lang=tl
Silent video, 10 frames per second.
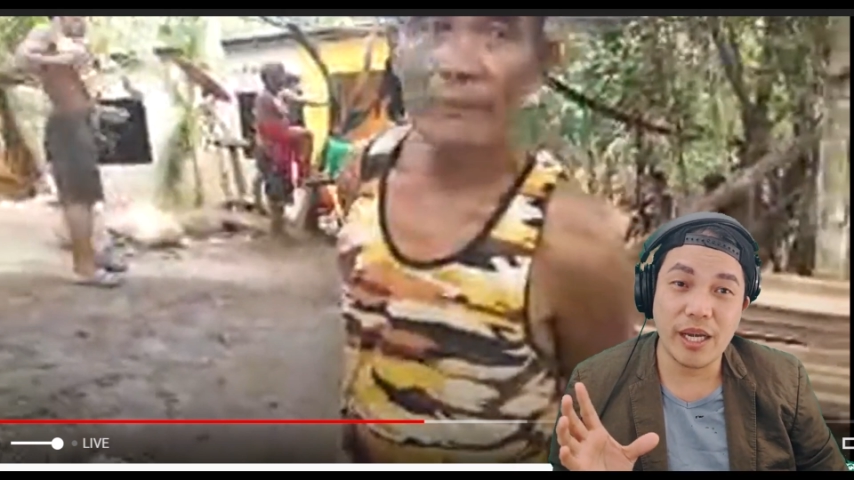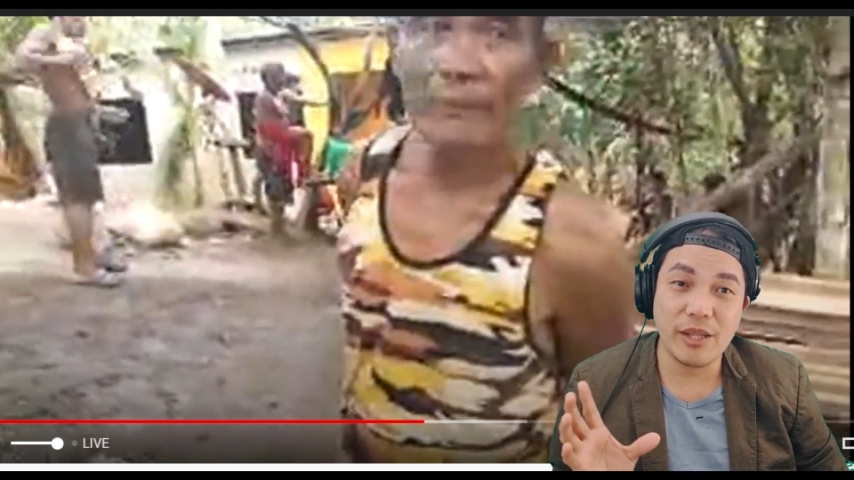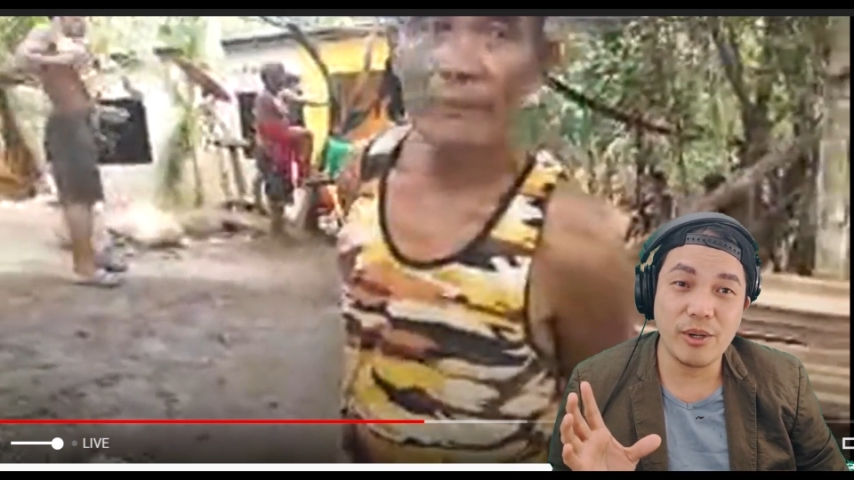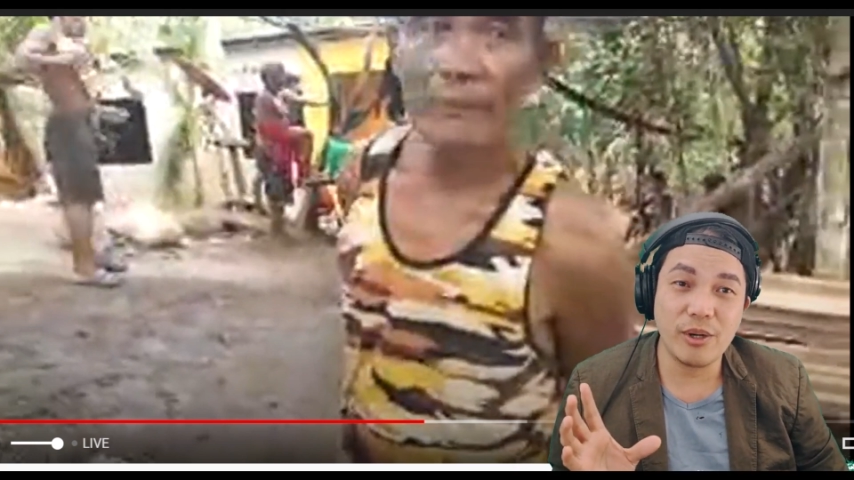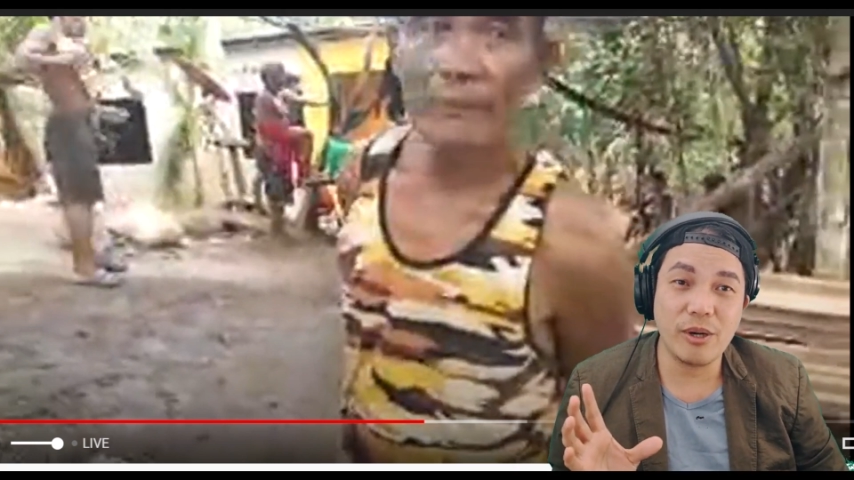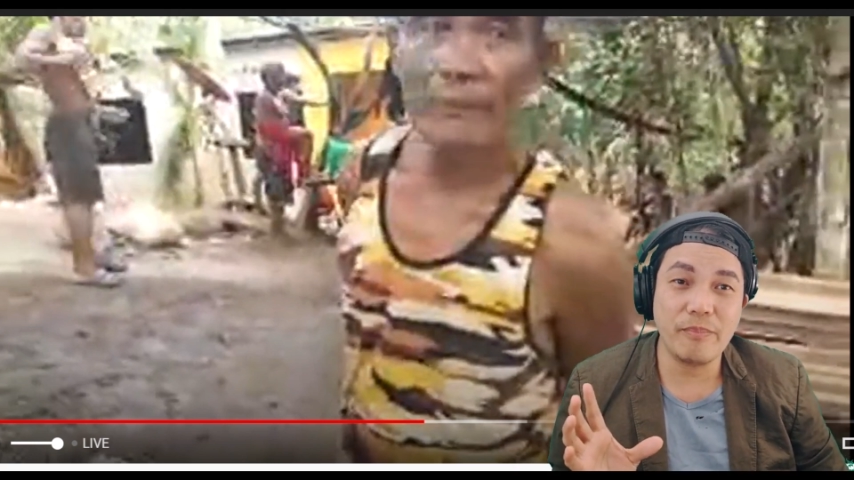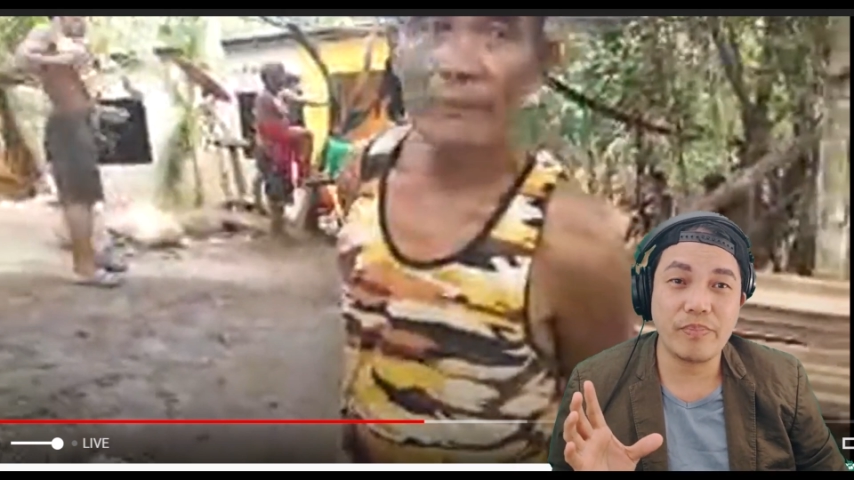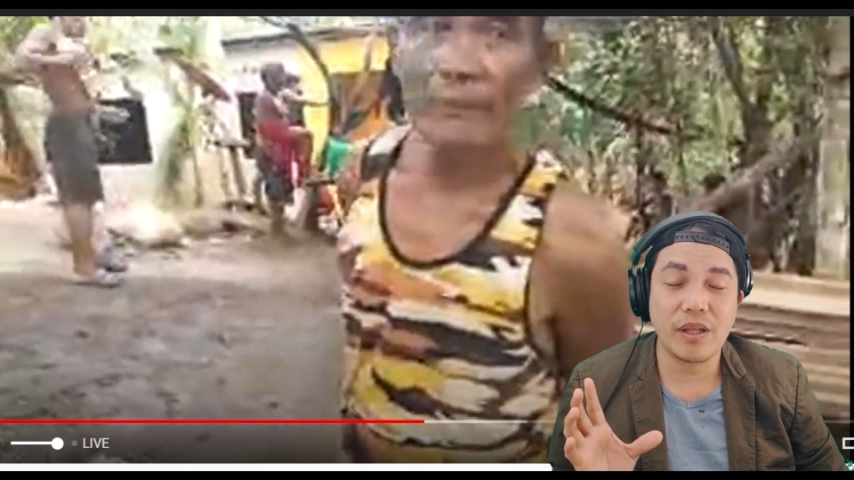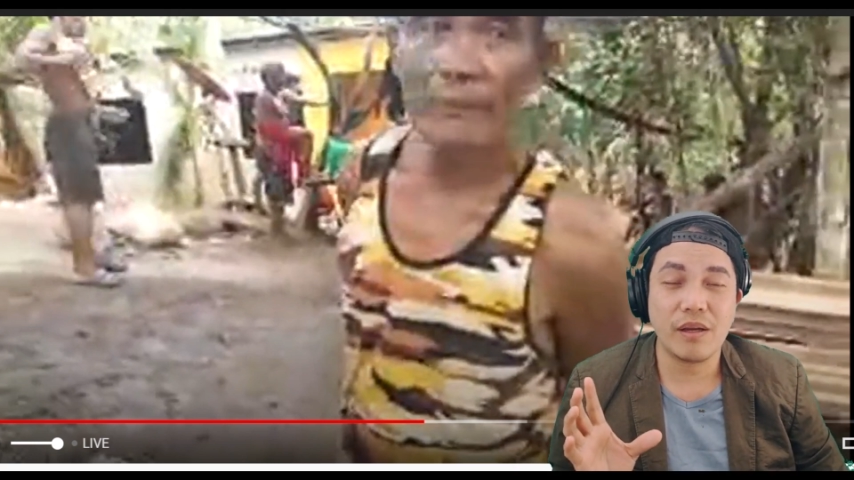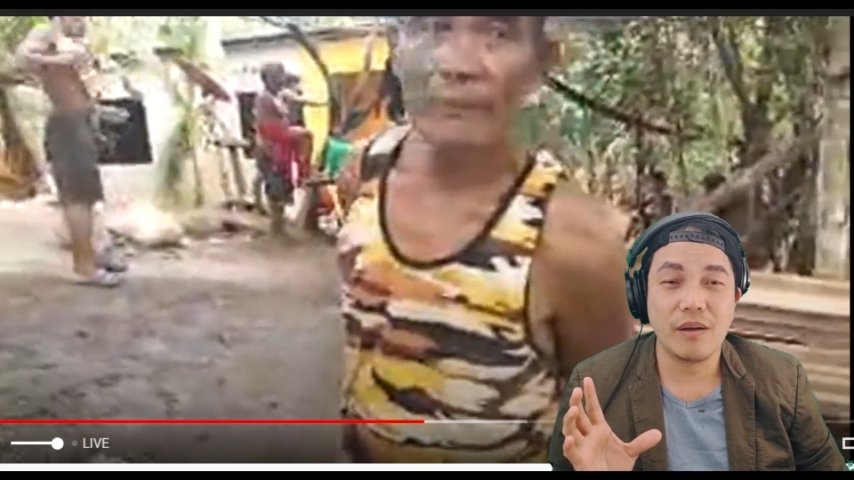Ano,
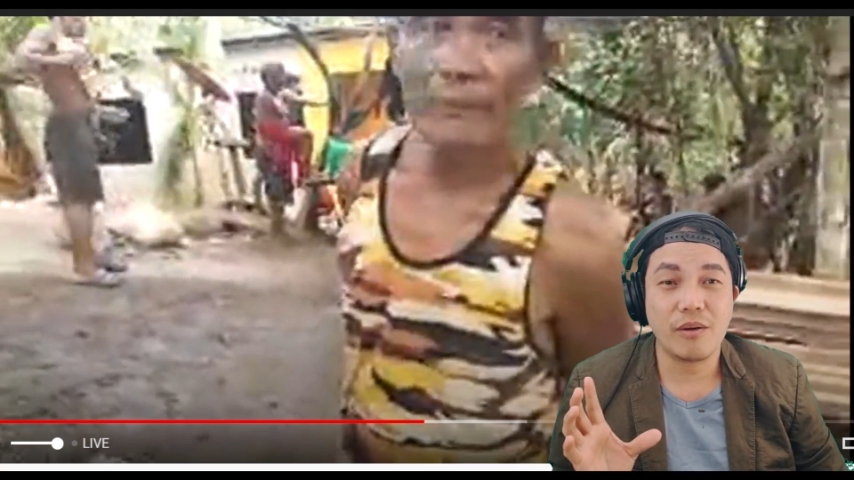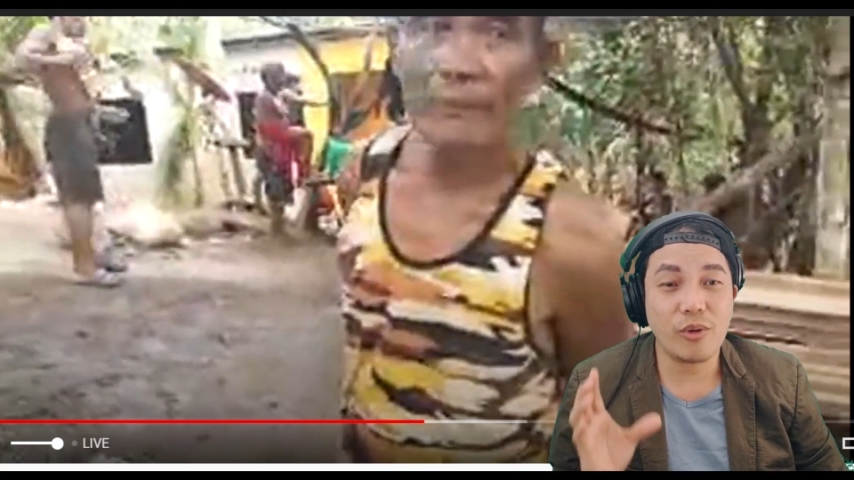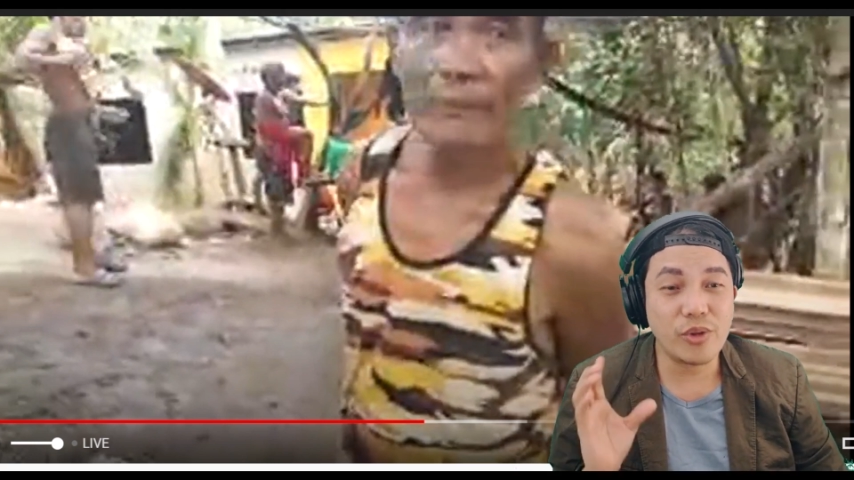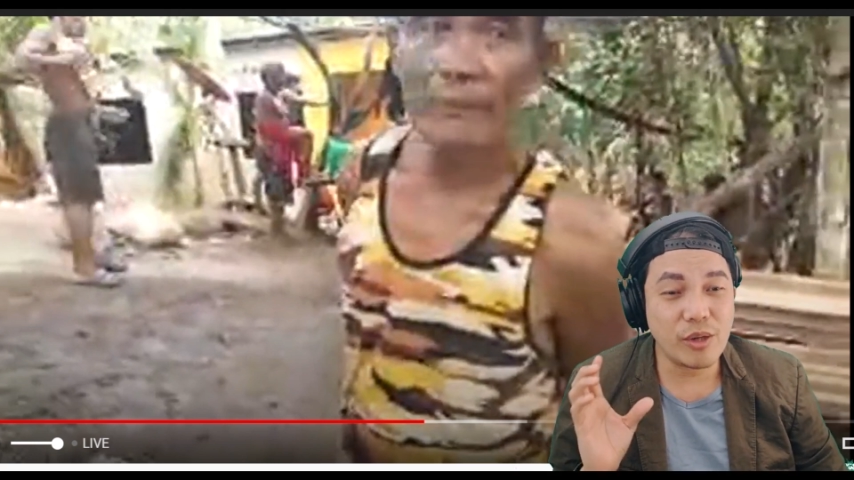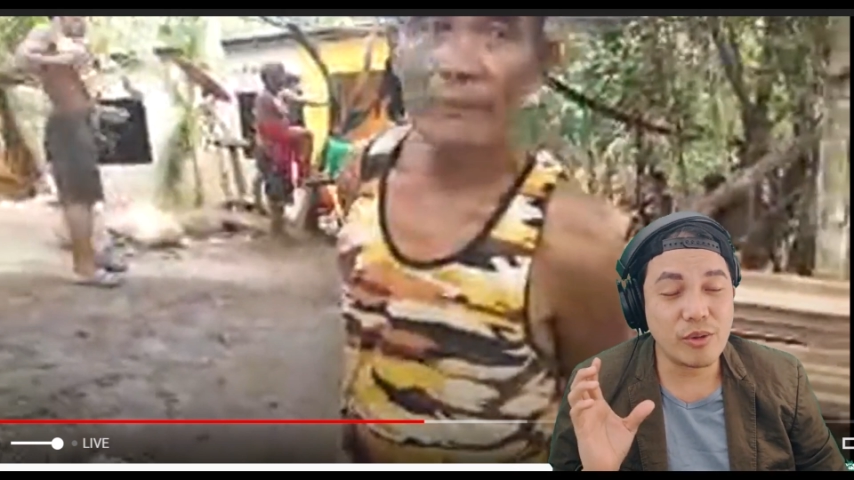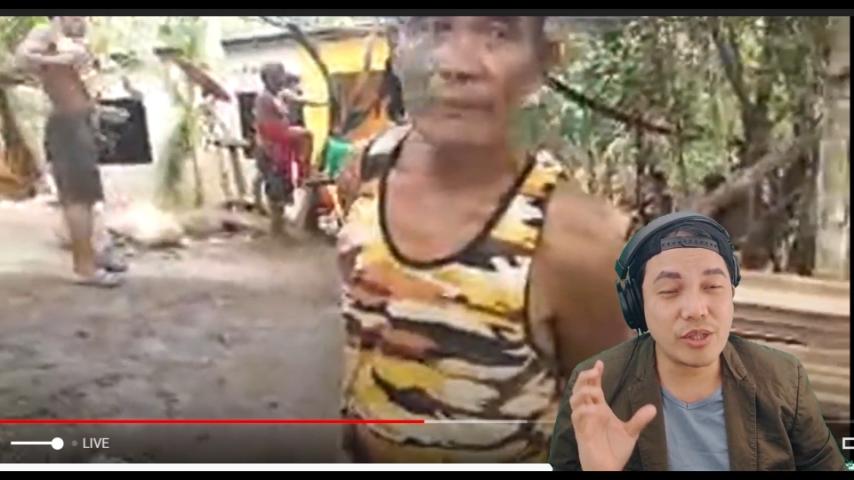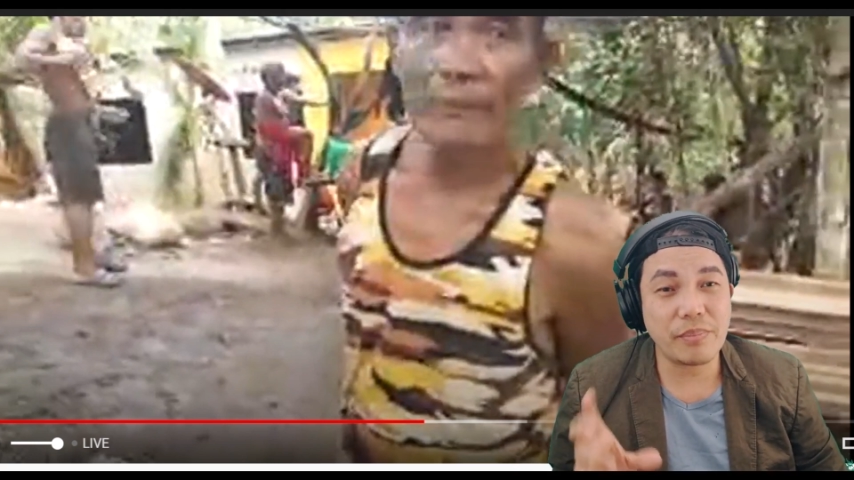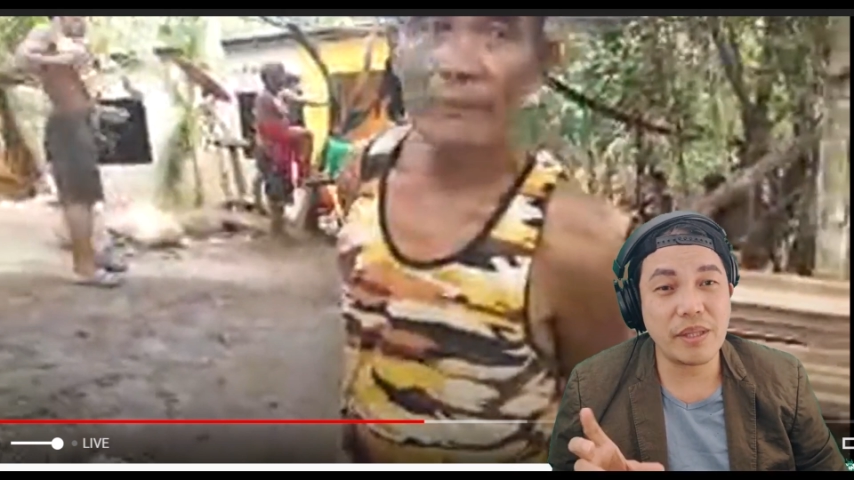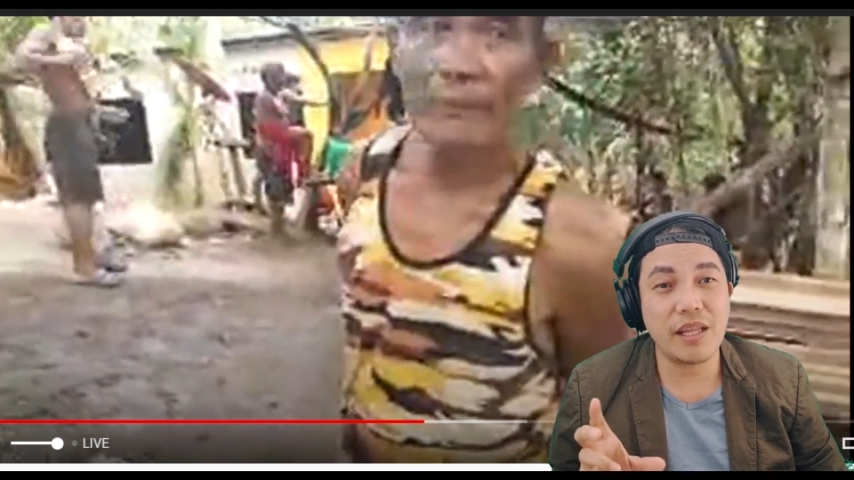konting usapin